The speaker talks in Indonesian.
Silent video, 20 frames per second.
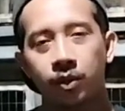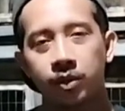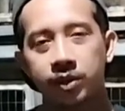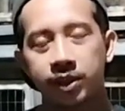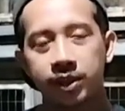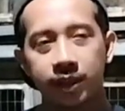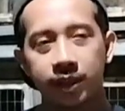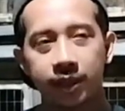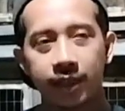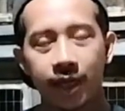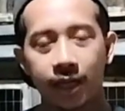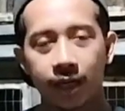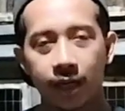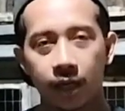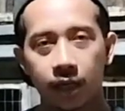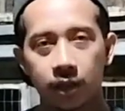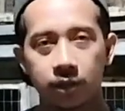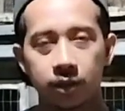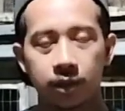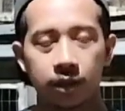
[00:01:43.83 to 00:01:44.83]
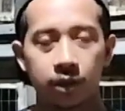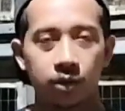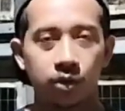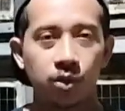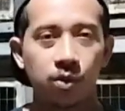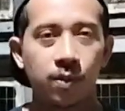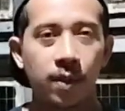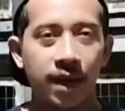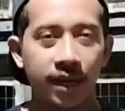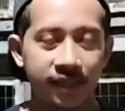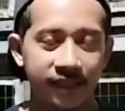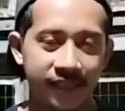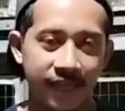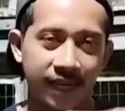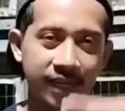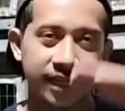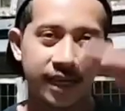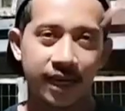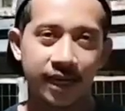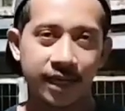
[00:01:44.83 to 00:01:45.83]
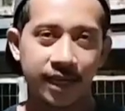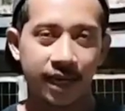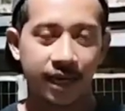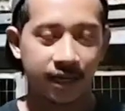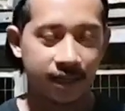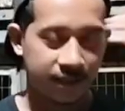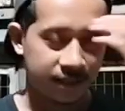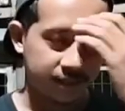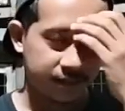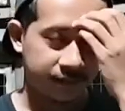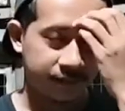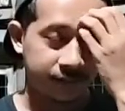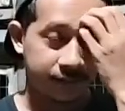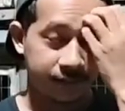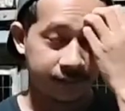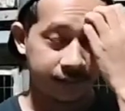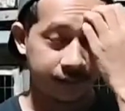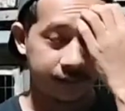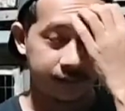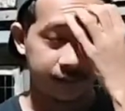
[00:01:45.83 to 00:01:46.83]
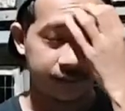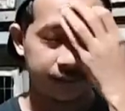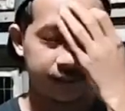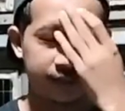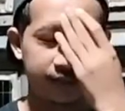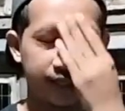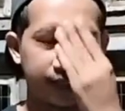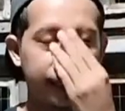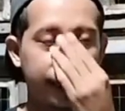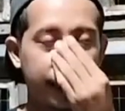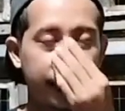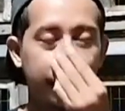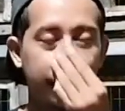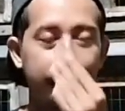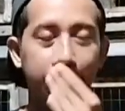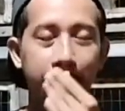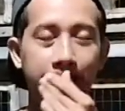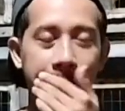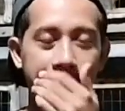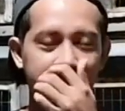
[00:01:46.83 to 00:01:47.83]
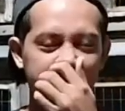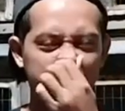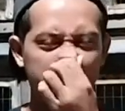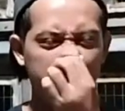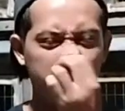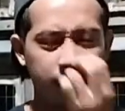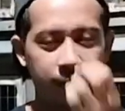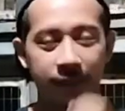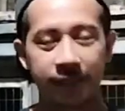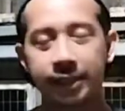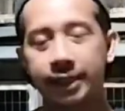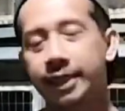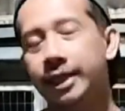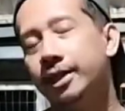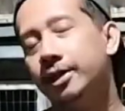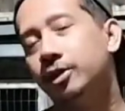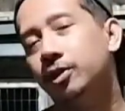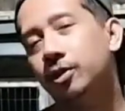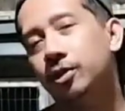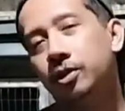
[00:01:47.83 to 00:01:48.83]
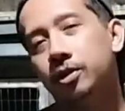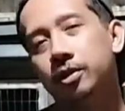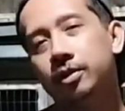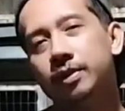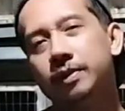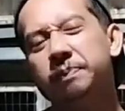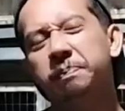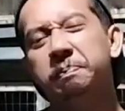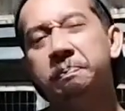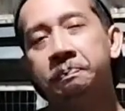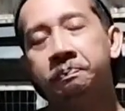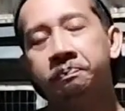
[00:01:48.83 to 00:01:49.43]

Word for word: posisinya kalau di rumah saya yang di sana di rumah saya itu